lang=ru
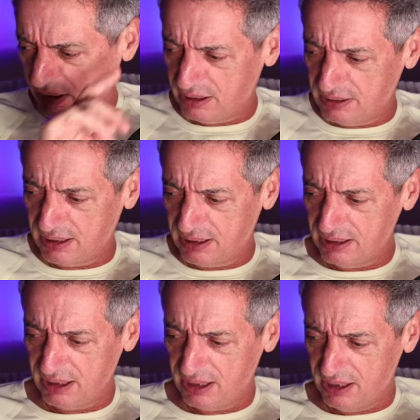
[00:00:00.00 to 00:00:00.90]
За
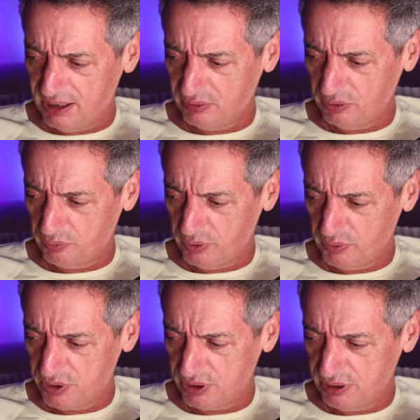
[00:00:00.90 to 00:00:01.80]
10 лет он
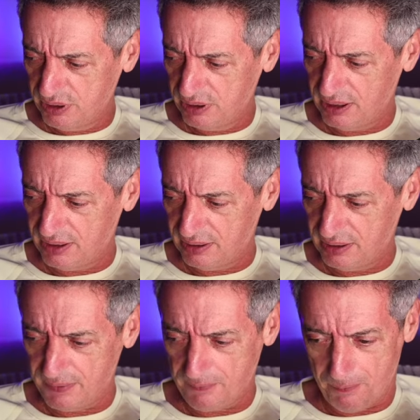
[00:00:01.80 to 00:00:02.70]
получит или
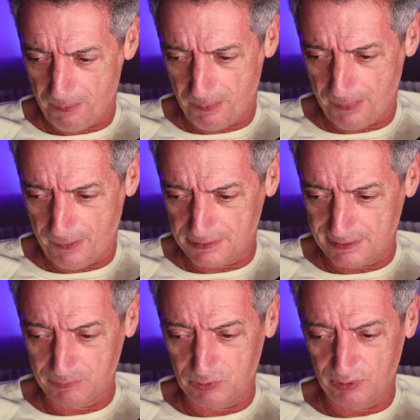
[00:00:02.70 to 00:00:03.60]
она
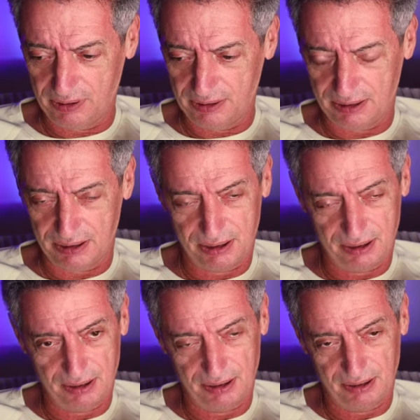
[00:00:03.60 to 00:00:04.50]
700 тысяч.
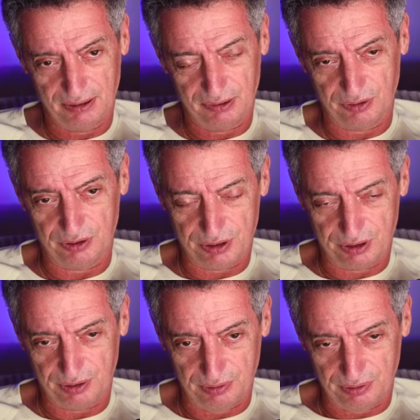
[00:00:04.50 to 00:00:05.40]
То есть
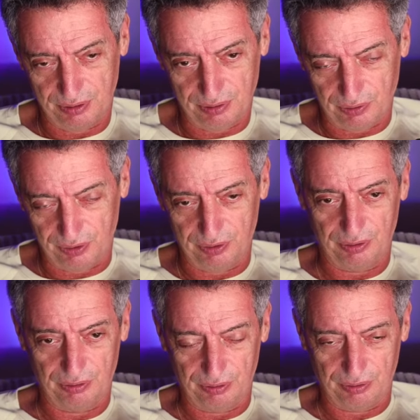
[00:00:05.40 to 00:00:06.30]
и, и
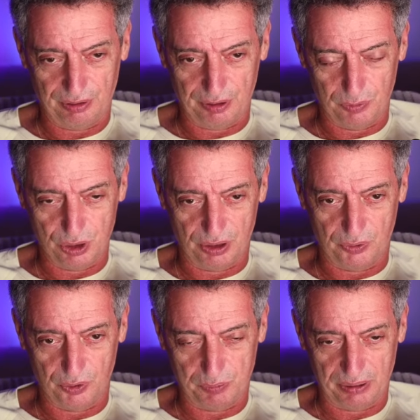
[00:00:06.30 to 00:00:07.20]
этому
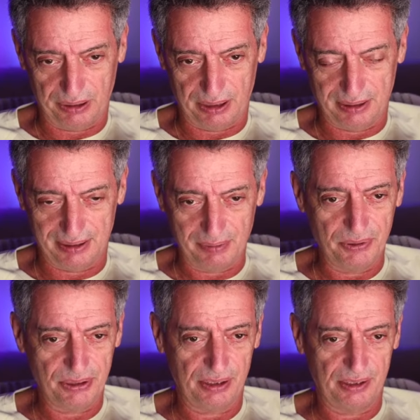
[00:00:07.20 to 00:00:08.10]
человеку исполняется
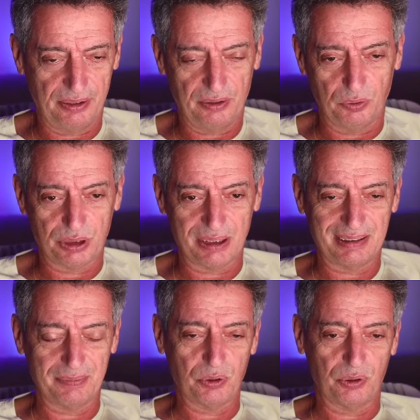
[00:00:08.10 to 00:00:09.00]
70 лет, уже
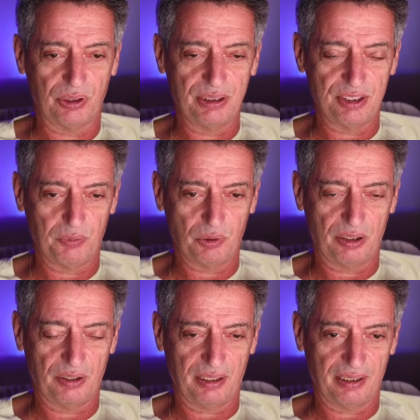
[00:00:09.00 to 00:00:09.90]
700 тысяч ему
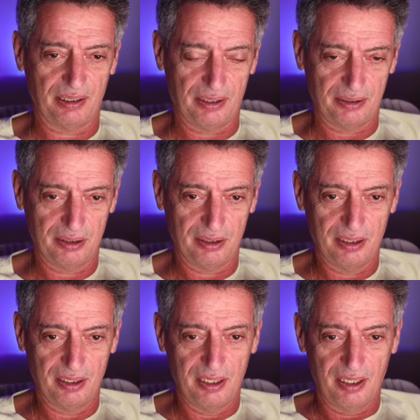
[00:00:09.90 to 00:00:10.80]
надо отдать.
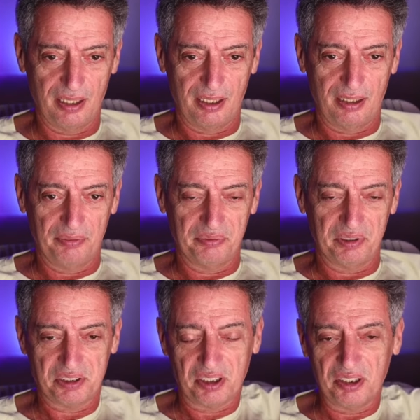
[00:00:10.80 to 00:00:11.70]

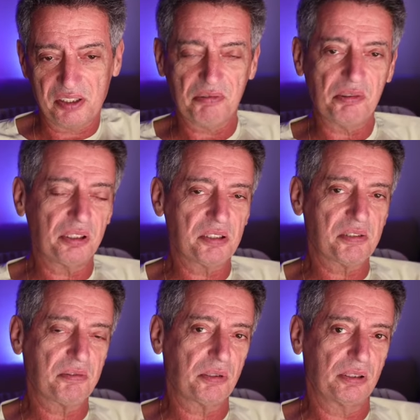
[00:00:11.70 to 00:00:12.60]
Человек живет и
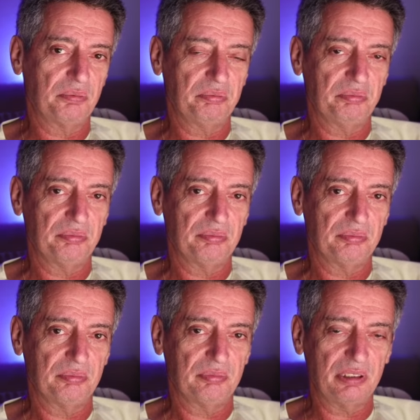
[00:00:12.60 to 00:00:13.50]
живет.
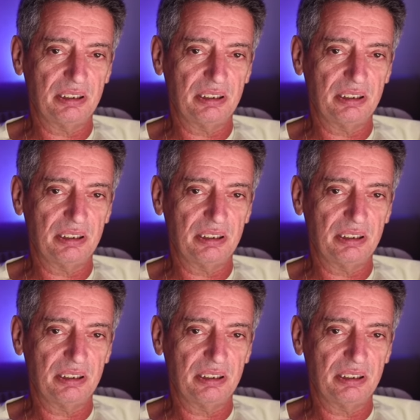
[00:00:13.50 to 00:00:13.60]
Ни